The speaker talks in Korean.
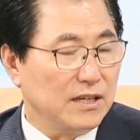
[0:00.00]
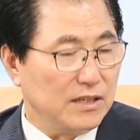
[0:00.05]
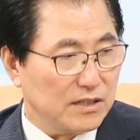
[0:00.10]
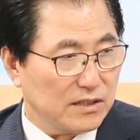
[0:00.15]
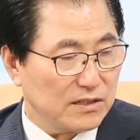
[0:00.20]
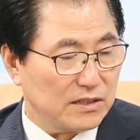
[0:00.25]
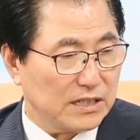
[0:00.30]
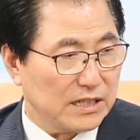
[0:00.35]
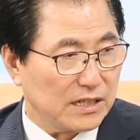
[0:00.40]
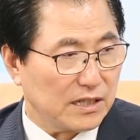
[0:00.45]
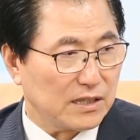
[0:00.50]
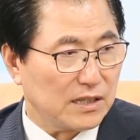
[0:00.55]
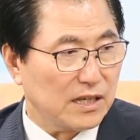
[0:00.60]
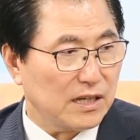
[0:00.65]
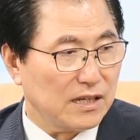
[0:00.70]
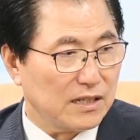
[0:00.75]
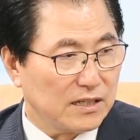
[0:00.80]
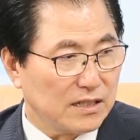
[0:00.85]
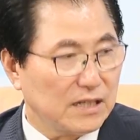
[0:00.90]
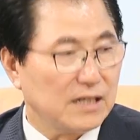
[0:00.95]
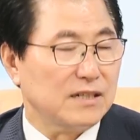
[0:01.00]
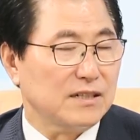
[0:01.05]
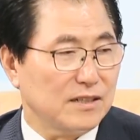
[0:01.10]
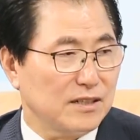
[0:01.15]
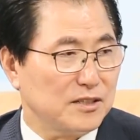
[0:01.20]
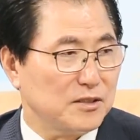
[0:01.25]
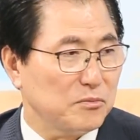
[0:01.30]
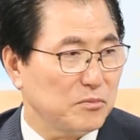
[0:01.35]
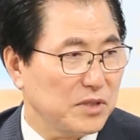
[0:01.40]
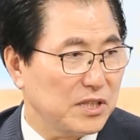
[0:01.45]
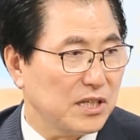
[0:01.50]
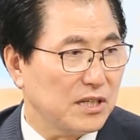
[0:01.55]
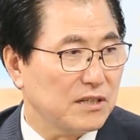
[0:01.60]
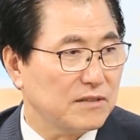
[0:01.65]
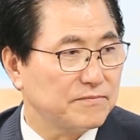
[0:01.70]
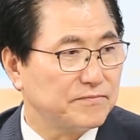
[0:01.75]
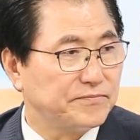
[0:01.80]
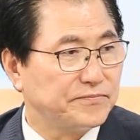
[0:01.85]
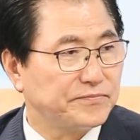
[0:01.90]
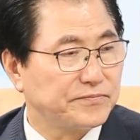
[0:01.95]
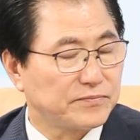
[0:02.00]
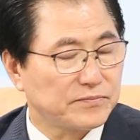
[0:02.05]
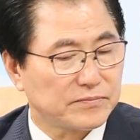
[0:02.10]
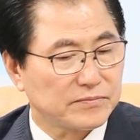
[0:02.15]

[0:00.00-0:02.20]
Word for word: 열어가겠다 하는 것입니다. 네.